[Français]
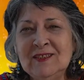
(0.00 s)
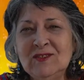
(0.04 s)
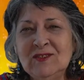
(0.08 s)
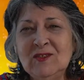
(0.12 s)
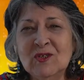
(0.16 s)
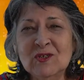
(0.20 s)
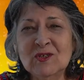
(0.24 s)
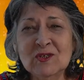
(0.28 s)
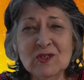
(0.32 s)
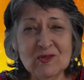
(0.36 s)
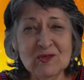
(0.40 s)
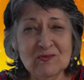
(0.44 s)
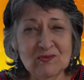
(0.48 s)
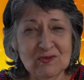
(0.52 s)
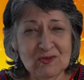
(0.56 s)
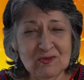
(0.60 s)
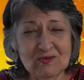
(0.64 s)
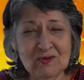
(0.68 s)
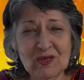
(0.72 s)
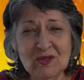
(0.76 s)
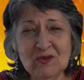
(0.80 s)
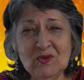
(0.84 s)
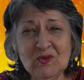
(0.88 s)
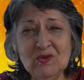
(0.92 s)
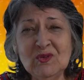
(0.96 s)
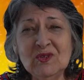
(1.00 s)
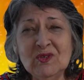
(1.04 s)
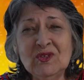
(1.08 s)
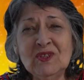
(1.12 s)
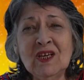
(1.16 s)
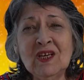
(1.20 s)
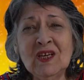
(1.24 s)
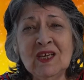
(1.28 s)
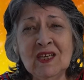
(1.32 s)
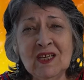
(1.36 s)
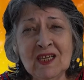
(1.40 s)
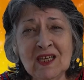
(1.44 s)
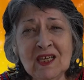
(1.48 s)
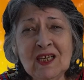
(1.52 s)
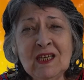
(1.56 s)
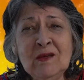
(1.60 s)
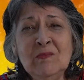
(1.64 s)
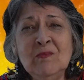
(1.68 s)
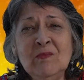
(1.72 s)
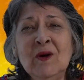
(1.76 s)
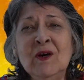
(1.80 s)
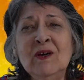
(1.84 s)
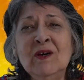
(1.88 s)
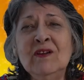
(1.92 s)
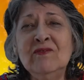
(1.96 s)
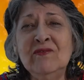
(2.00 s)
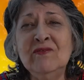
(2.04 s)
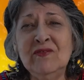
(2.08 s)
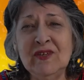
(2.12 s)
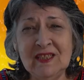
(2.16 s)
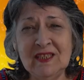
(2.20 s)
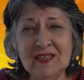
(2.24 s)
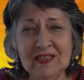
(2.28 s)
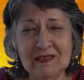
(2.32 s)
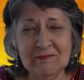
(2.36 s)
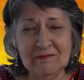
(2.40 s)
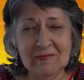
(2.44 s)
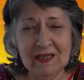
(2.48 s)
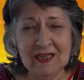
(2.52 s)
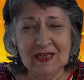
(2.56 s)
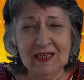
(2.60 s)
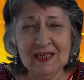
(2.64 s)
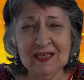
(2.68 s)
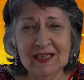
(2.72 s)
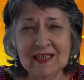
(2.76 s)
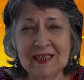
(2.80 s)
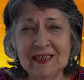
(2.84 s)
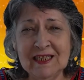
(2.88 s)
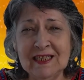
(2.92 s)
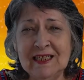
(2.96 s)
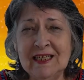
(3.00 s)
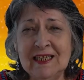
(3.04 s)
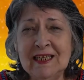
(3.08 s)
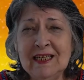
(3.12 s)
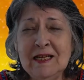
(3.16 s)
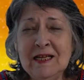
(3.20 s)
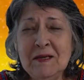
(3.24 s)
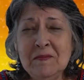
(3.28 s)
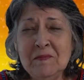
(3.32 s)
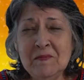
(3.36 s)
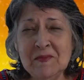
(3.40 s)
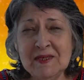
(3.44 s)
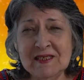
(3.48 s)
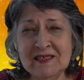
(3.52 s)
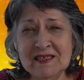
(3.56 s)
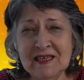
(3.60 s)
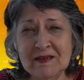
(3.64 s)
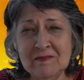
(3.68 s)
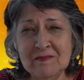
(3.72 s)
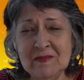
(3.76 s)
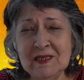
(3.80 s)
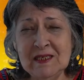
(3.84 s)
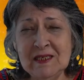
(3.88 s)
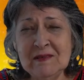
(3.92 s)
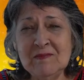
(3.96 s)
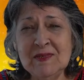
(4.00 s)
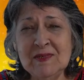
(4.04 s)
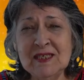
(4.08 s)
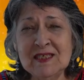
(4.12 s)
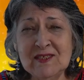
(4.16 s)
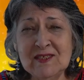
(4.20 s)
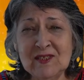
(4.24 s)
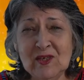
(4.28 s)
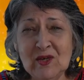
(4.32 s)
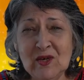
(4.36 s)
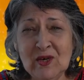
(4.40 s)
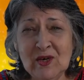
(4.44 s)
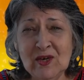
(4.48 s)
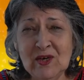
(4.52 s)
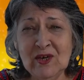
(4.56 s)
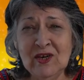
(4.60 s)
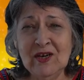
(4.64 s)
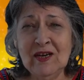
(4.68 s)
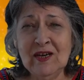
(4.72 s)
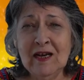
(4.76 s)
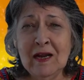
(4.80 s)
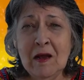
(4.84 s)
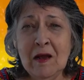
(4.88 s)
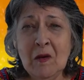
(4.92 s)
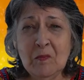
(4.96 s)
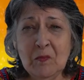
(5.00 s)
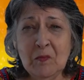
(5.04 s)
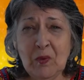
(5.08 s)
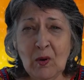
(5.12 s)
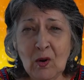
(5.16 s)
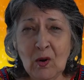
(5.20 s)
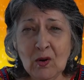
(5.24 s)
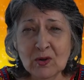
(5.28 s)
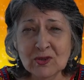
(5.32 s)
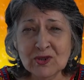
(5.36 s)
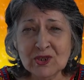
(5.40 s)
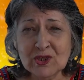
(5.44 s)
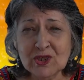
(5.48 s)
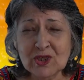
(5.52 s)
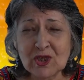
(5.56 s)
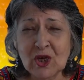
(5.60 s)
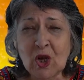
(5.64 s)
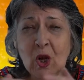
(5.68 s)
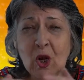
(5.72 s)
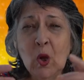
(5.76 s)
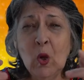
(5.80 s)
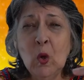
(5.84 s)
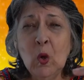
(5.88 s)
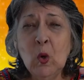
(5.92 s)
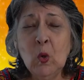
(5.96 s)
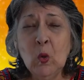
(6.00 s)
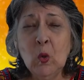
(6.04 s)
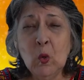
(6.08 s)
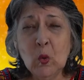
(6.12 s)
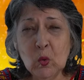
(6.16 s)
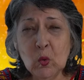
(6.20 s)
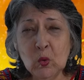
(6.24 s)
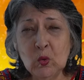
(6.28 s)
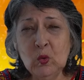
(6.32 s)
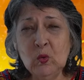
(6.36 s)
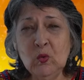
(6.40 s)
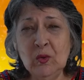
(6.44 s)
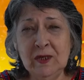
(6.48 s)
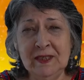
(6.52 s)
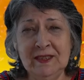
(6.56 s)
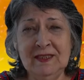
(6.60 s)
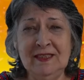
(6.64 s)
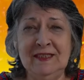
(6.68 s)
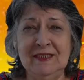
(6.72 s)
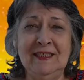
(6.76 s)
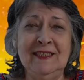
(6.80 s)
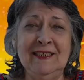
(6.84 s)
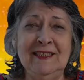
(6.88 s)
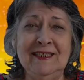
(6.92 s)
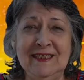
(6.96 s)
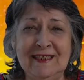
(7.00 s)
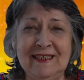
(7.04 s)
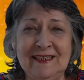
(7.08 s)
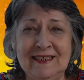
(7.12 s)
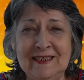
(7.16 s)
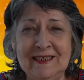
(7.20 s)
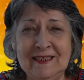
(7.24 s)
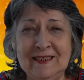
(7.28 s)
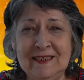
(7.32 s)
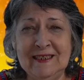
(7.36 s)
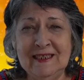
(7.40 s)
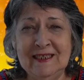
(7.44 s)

Donc je vous souhaite une très bonne fête des mères, mes amis, mes sœurs, proches ou lointaines.